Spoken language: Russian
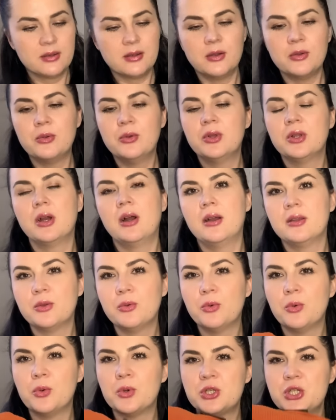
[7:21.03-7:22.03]
какое оно
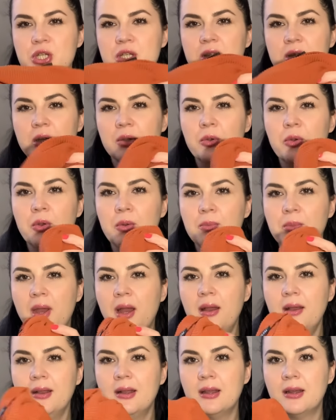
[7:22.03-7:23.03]
очень такое
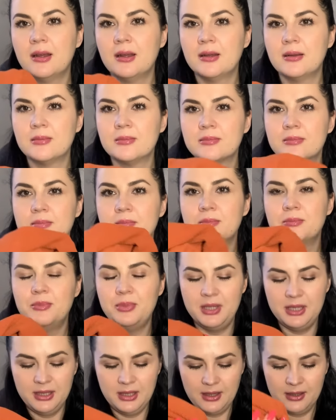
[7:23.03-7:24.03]
мягкое,
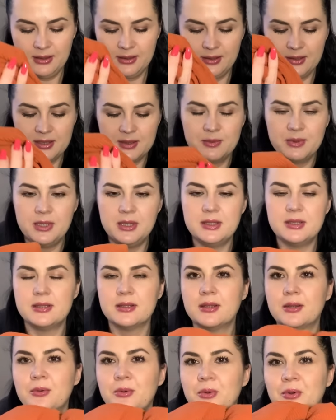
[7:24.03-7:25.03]
приятное, смотрите,
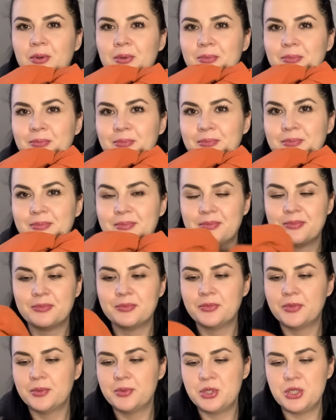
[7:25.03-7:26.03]
такое.
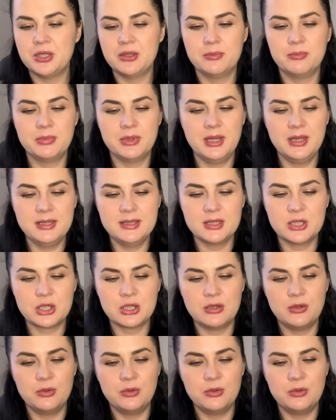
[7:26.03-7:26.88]
Вообще, платьишко